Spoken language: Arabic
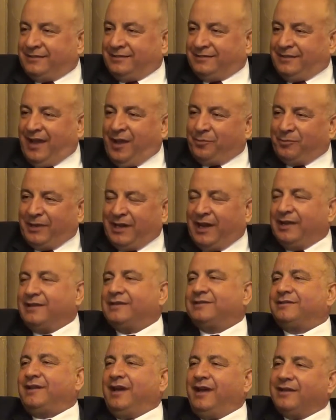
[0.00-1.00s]
تتحمل هذه
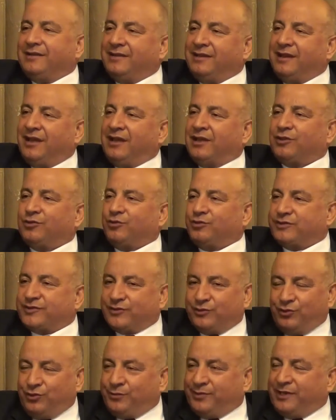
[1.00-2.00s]
التحديات
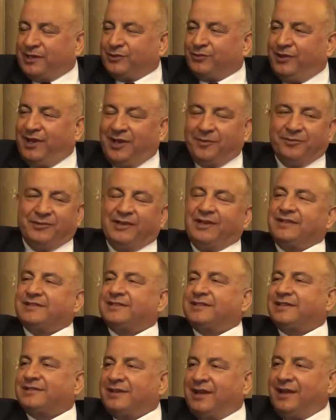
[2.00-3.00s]
والصعوبات والحمد لله
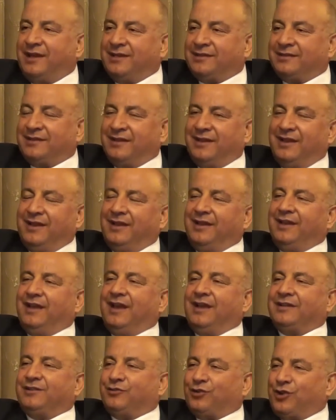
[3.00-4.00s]
استطاعت
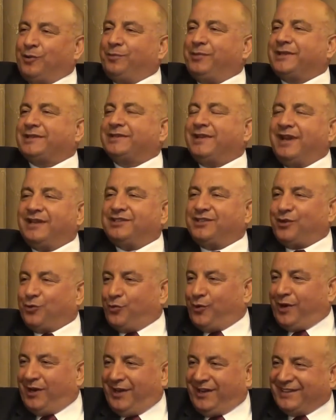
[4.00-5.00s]
أن تربي 12
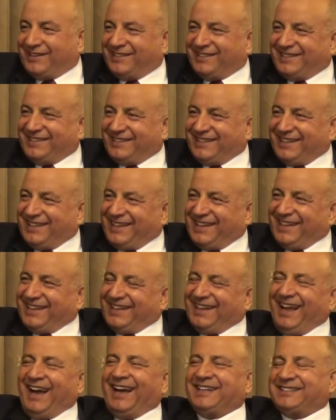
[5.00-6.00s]
واحد ما شاء
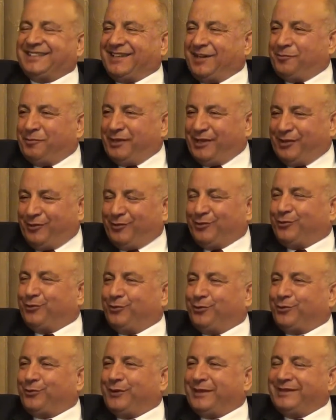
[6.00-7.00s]
الله. عشرة من
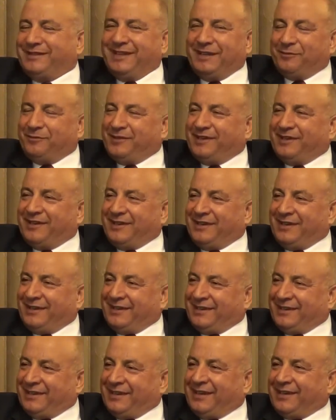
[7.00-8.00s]
الذكور واثنين من
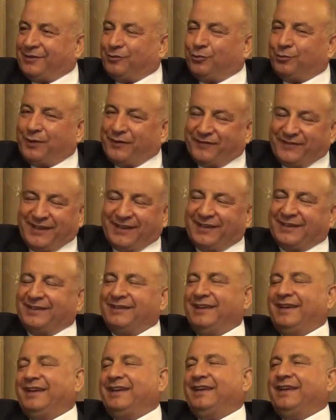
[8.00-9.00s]
الإناث وبفتخر
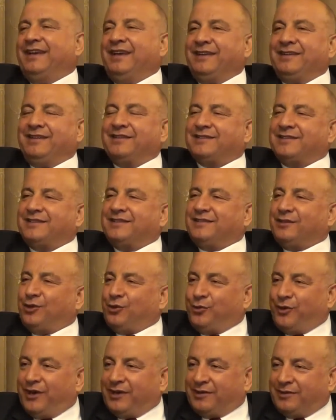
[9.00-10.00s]
عندي ست
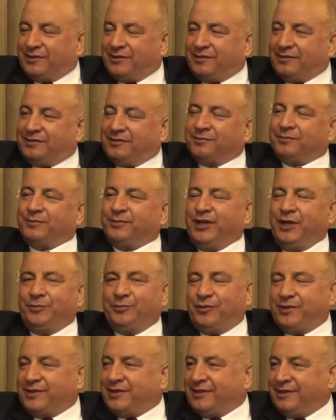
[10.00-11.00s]
إخوان
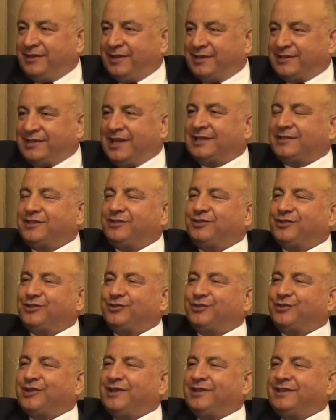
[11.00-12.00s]
بيحملوا رسالة
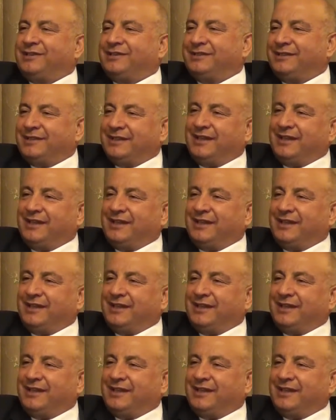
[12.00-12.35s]
الدكتوراه